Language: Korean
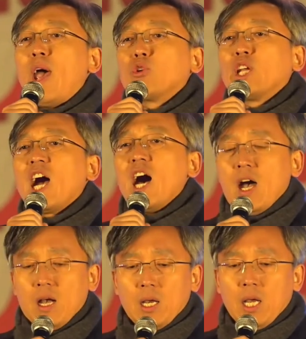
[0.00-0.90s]
그런데 왜
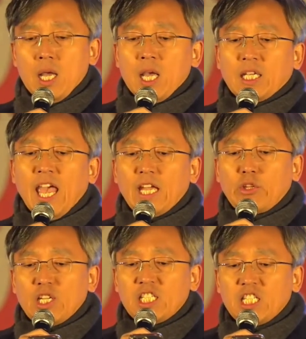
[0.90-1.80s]
우리가
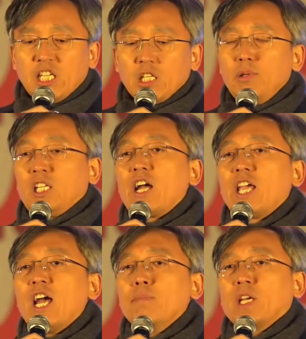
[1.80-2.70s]
개돼지 취급을
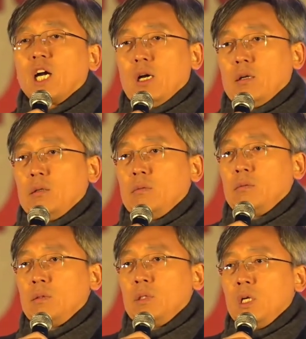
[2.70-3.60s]
당해야 합니까?
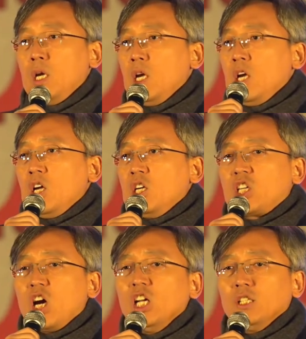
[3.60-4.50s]

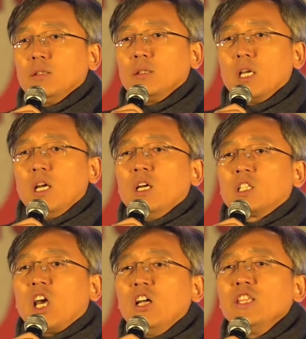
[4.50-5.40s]
저는
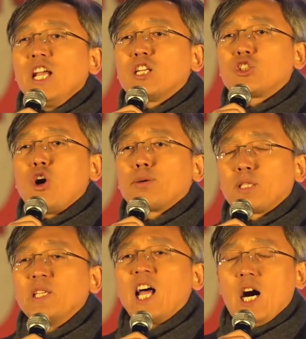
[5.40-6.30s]
견딜 수
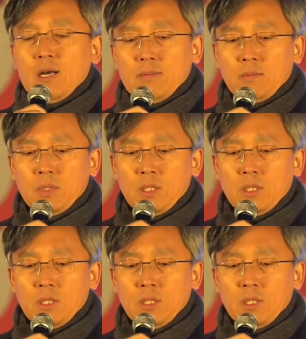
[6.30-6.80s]
없습니다.